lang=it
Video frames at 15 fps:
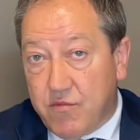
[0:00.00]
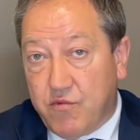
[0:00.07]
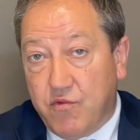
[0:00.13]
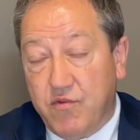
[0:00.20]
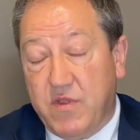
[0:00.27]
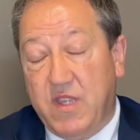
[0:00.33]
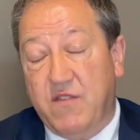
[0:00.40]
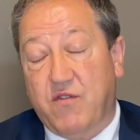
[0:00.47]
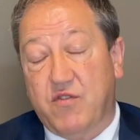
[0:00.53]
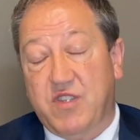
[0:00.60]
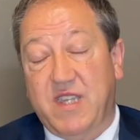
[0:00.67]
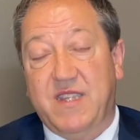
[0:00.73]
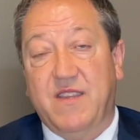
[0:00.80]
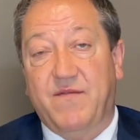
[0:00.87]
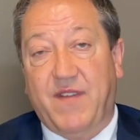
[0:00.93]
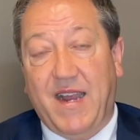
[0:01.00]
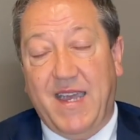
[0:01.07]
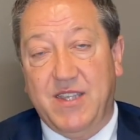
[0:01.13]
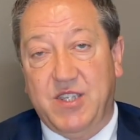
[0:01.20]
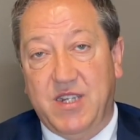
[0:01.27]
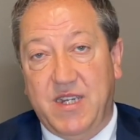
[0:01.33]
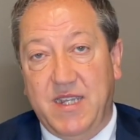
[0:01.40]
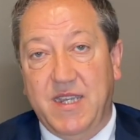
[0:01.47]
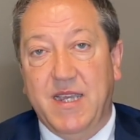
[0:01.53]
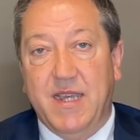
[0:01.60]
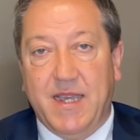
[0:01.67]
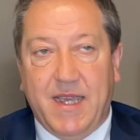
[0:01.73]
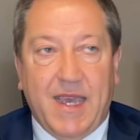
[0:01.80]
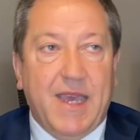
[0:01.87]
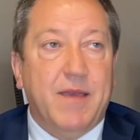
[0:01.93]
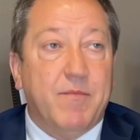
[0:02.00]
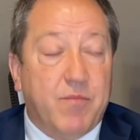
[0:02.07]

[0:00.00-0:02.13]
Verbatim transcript: tutti i soggetti fragili che